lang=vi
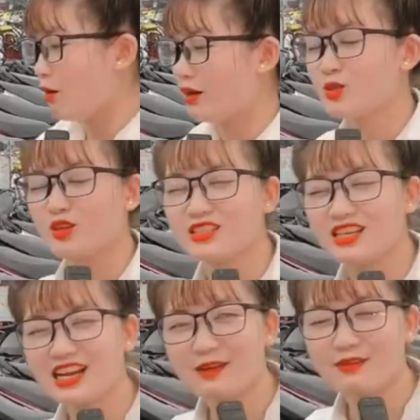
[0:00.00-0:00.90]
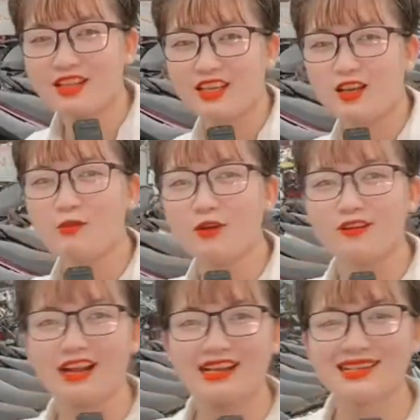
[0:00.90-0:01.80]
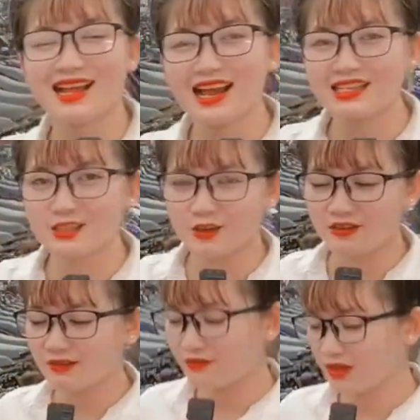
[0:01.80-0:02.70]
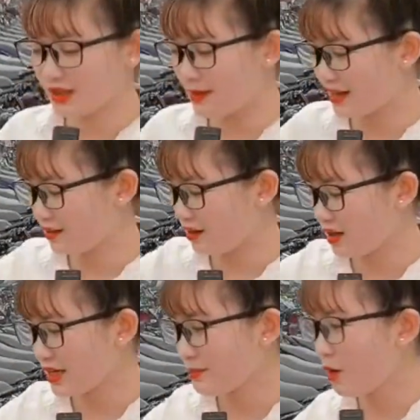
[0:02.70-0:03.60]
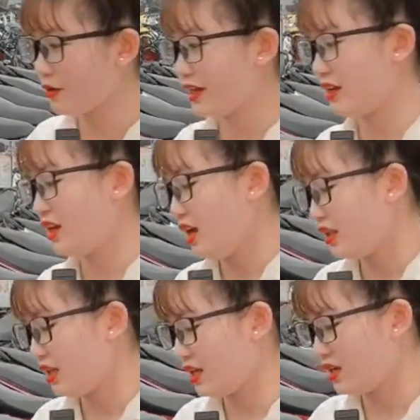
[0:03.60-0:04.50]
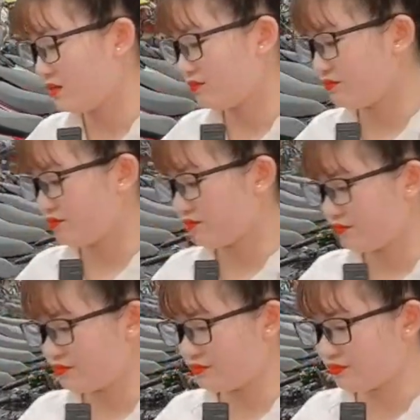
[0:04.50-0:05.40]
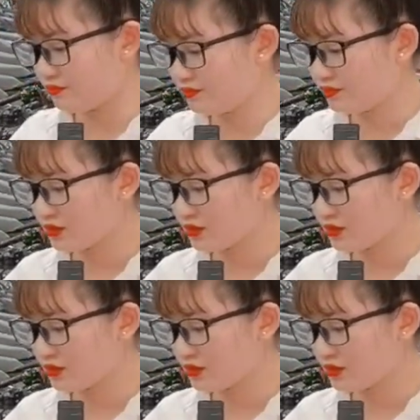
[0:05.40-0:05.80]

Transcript: màu Repson trắng cam này thì không còn khá xa lạ gì được với các bạn nữa cái màu này thì uh,